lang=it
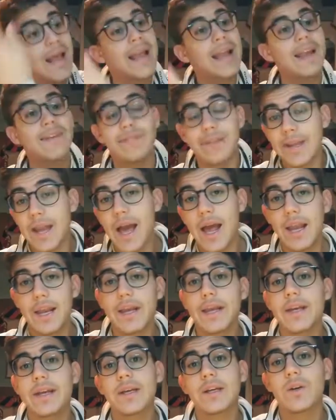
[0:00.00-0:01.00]
la
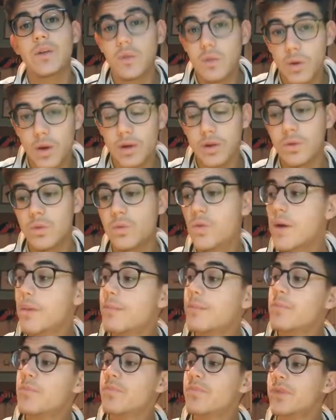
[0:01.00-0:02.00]
finale contro la Juve.
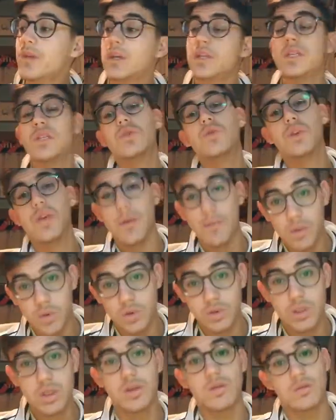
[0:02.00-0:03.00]
Se giochiamo
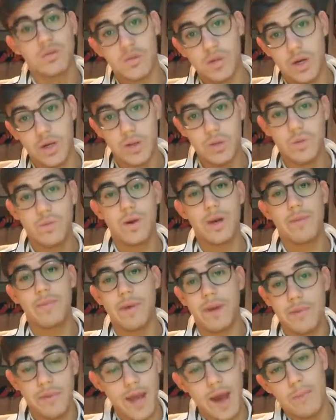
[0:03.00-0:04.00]
così contro la Juve ne
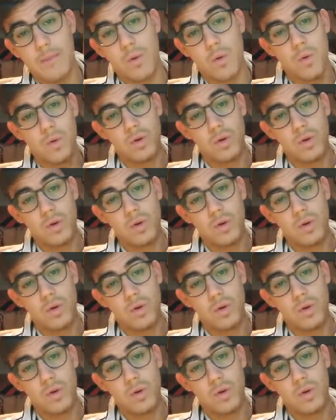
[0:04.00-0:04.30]
prendiamo